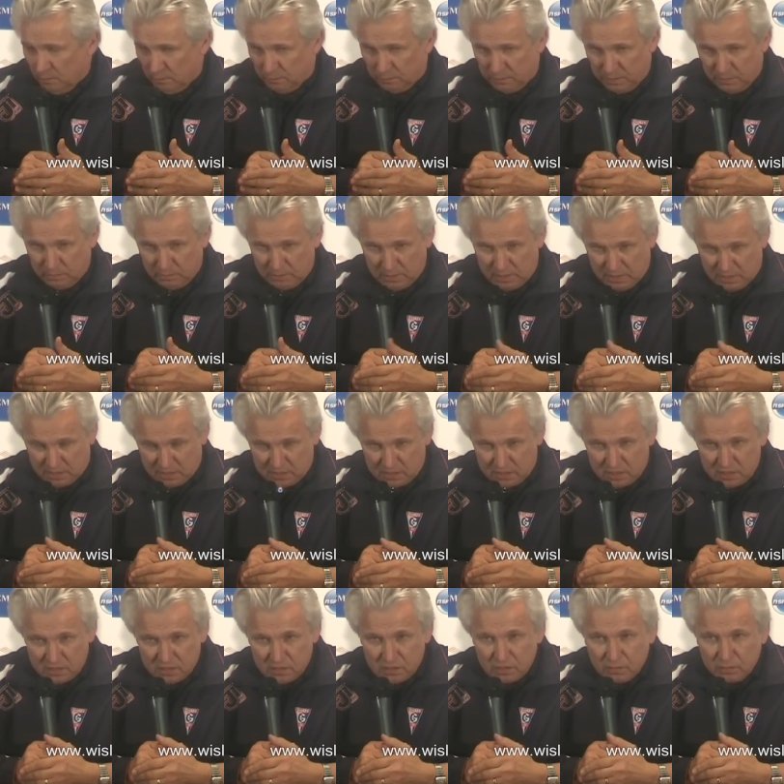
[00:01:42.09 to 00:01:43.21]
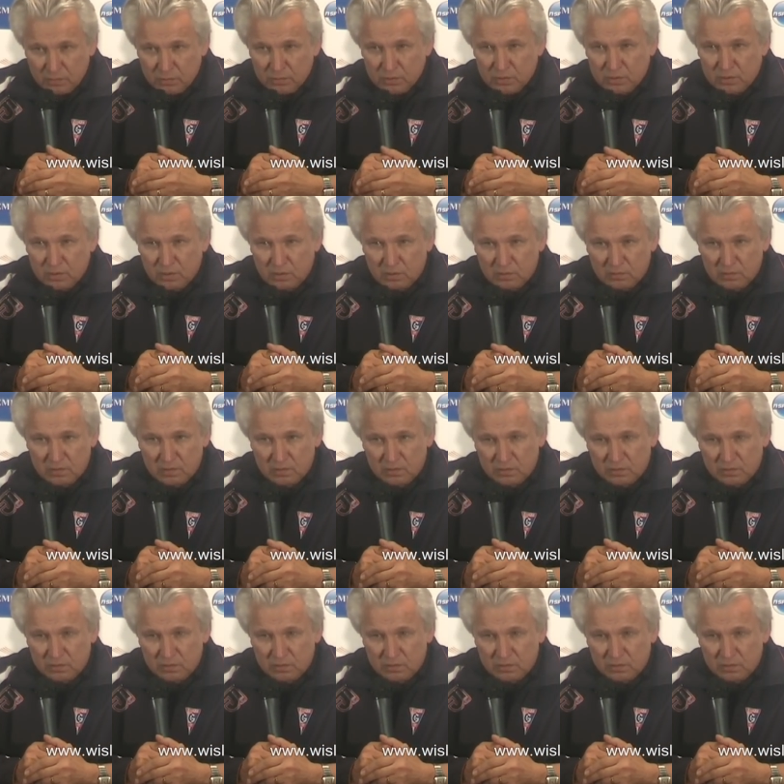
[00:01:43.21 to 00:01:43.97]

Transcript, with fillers: były akcje z obu stron.